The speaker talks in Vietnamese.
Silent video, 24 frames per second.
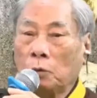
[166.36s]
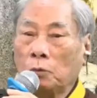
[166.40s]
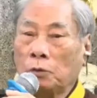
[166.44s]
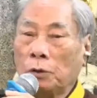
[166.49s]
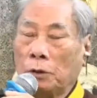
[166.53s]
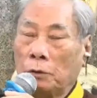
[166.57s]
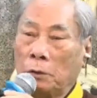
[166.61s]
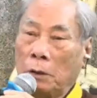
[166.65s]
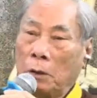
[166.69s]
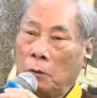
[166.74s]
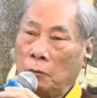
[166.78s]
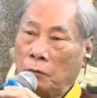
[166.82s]
tu
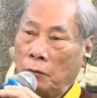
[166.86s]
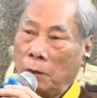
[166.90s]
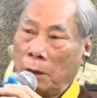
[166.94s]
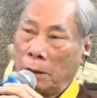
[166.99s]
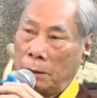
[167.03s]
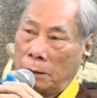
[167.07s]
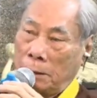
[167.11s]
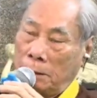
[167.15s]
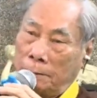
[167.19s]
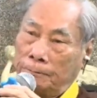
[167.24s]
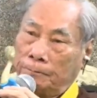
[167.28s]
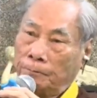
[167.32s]
theo đạo
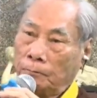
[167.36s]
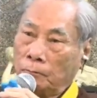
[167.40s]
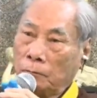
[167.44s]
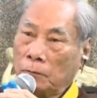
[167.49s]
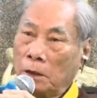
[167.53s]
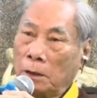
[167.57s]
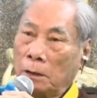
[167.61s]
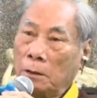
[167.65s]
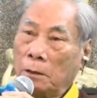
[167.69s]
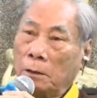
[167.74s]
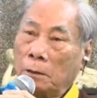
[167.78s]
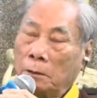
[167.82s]
Phật
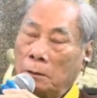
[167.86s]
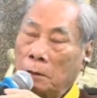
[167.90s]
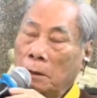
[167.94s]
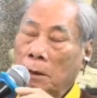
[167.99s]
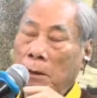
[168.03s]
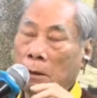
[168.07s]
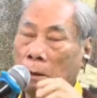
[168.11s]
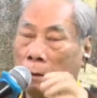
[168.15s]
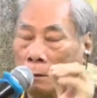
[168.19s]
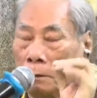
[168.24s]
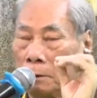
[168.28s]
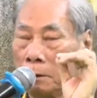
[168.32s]
dạ.
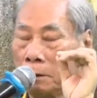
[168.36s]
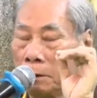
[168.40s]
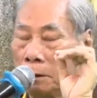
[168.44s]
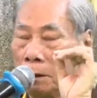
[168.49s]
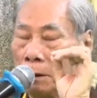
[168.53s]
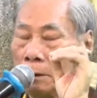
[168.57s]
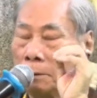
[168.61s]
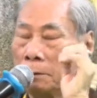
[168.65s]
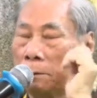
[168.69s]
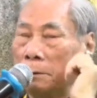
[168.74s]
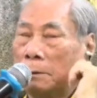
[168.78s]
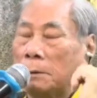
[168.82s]
thứ
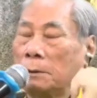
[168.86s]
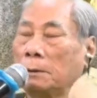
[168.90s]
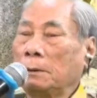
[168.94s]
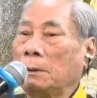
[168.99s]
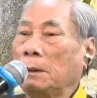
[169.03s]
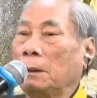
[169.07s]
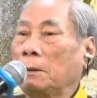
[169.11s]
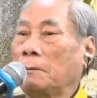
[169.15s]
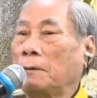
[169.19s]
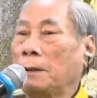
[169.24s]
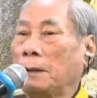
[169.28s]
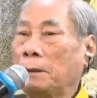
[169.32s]
nhất
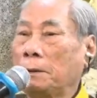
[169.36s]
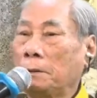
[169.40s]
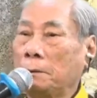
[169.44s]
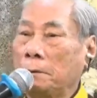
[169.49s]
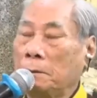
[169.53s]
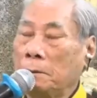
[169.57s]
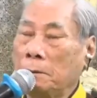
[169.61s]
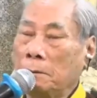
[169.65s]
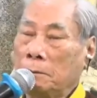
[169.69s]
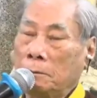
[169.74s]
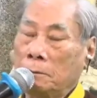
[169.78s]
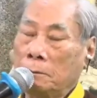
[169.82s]
là phải
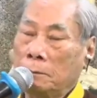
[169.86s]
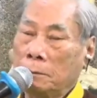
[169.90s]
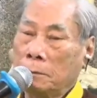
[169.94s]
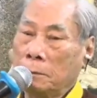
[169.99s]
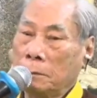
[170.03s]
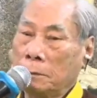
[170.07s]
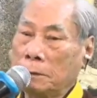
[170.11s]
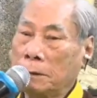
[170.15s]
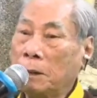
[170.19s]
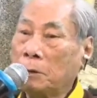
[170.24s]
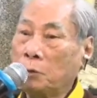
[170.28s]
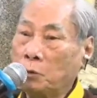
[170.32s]

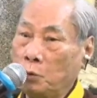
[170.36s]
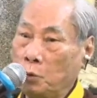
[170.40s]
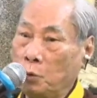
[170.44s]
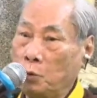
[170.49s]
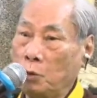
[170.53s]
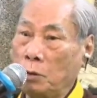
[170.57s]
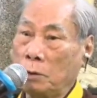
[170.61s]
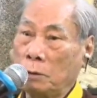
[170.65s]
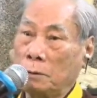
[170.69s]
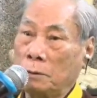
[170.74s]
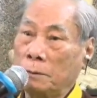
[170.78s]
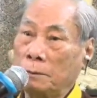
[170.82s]
sáng
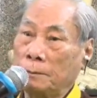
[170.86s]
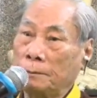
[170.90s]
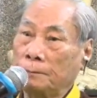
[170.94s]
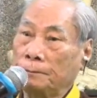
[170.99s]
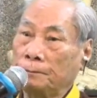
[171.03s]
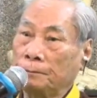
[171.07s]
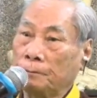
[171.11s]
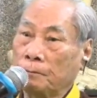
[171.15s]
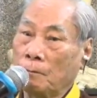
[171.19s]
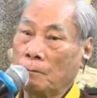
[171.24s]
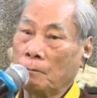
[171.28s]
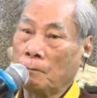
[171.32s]
suốt
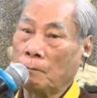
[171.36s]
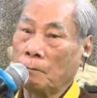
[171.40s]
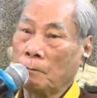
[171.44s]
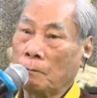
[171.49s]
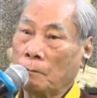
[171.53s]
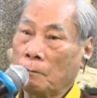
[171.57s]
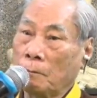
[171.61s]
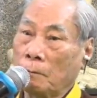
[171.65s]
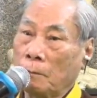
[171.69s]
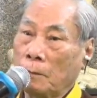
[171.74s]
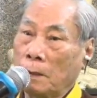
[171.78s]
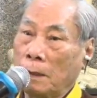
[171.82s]

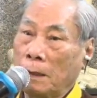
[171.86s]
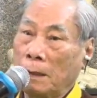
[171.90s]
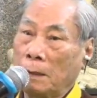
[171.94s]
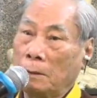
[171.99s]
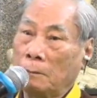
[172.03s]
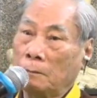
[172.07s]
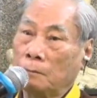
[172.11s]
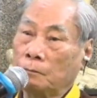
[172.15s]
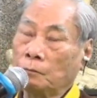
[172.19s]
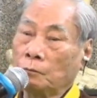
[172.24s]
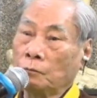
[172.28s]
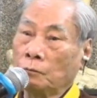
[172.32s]
Thấy
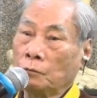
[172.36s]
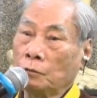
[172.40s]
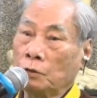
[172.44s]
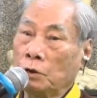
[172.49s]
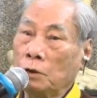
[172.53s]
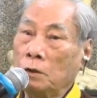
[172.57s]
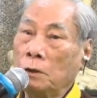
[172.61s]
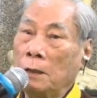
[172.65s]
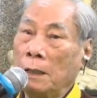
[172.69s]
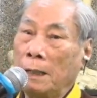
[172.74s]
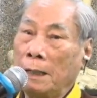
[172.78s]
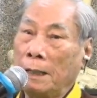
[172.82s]
không?
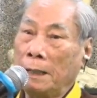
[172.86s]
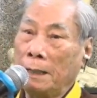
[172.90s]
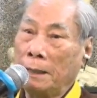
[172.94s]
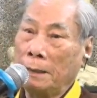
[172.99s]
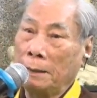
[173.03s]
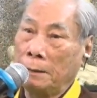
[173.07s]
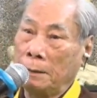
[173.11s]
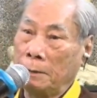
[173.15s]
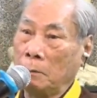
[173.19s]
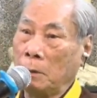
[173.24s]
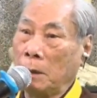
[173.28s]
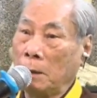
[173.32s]
thứ
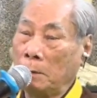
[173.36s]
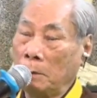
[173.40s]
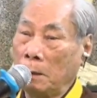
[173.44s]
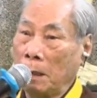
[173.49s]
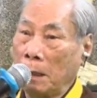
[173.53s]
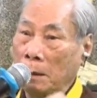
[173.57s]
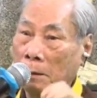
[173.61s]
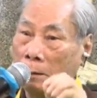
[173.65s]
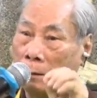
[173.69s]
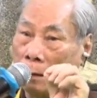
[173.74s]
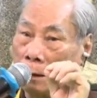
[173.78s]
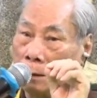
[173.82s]
hai mình
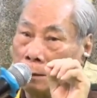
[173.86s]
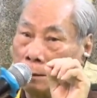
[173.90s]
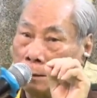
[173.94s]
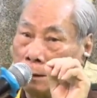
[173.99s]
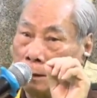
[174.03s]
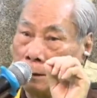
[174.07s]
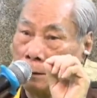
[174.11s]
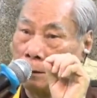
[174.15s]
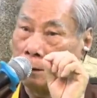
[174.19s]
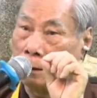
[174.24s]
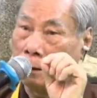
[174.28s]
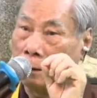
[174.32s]
nhận định
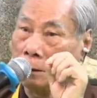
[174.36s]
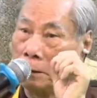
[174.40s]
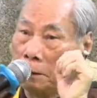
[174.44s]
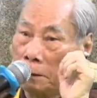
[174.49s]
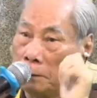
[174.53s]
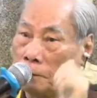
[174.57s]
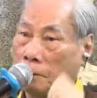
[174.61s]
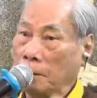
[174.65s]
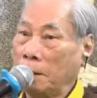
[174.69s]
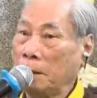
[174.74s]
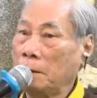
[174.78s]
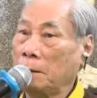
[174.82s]
cái
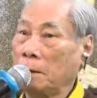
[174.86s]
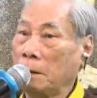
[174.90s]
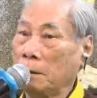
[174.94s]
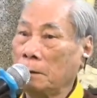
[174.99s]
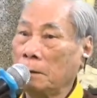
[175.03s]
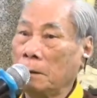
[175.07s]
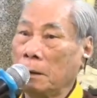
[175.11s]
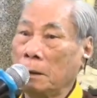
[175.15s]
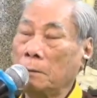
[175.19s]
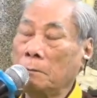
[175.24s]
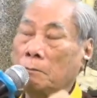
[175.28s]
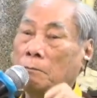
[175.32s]
gì phải
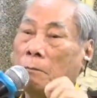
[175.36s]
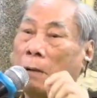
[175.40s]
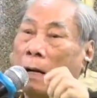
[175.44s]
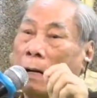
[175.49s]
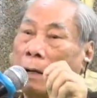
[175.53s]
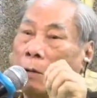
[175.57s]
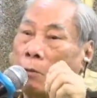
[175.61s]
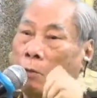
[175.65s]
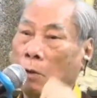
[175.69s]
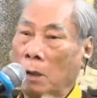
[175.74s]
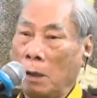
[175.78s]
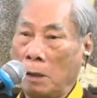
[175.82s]
nhận định
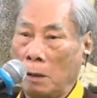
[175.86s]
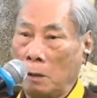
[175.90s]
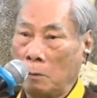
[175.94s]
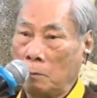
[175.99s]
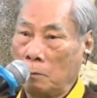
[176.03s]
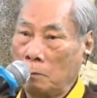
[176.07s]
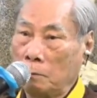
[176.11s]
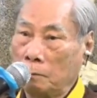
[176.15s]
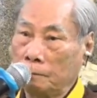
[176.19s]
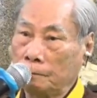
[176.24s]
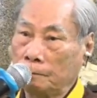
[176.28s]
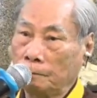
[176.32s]
bằng khoa
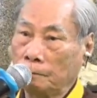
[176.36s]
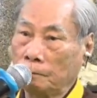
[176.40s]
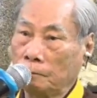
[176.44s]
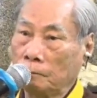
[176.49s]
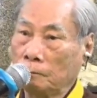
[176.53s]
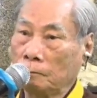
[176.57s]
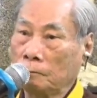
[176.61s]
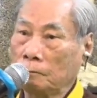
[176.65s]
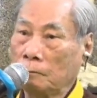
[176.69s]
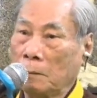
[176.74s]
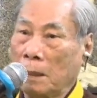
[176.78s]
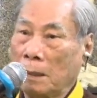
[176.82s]
học
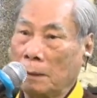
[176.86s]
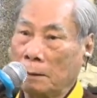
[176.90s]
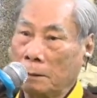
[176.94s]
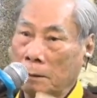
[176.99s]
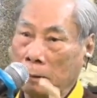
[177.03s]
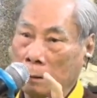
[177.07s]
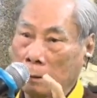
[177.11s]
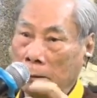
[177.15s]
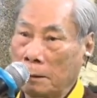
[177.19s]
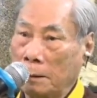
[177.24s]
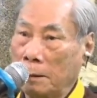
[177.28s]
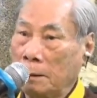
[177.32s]
bằng
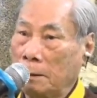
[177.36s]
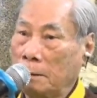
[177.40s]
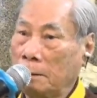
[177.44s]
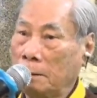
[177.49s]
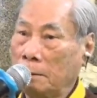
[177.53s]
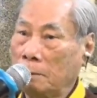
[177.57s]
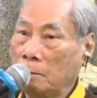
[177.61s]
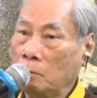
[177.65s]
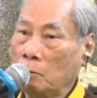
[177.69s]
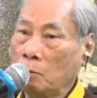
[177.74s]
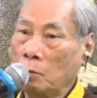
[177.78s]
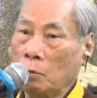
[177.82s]
thực tế
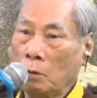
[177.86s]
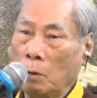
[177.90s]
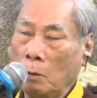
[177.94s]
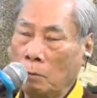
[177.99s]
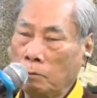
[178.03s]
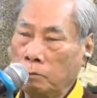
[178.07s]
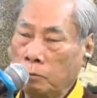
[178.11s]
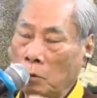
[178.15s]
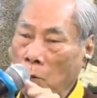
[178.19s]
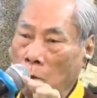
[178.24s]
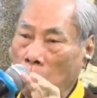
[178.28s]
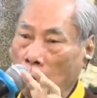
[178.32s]

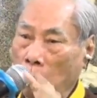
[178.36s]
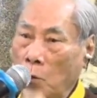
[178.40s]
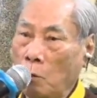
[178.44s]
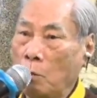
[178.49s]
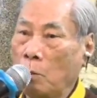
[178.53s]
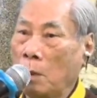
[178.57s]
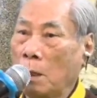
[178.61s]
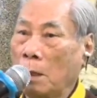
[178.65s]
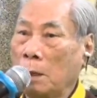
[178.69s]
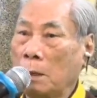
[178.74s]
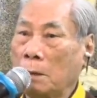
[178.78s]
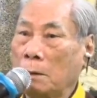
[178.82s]
không có mù
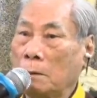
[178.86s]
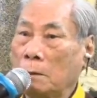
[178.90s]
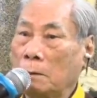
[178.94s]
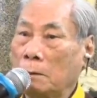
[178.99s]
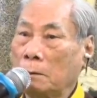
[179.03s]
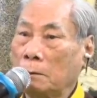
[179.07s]
mờ